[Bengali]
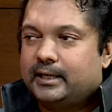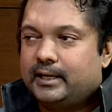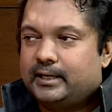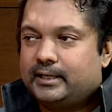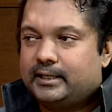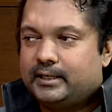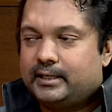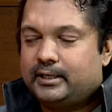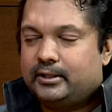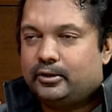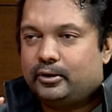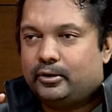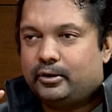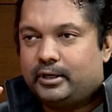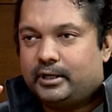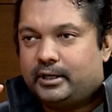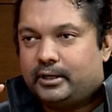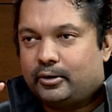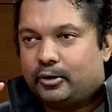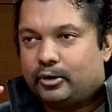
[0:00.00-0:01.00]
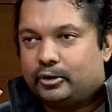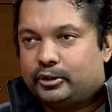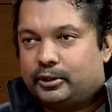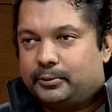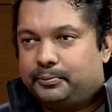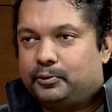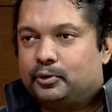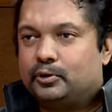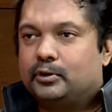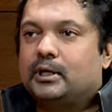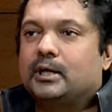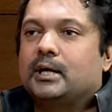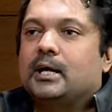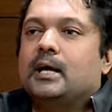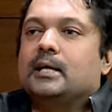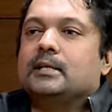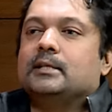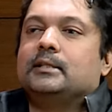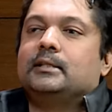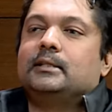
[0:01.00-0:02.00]
এটা কি ধরনের অতৃপ্ততা
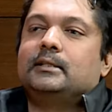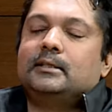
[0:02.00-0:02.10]
কাজ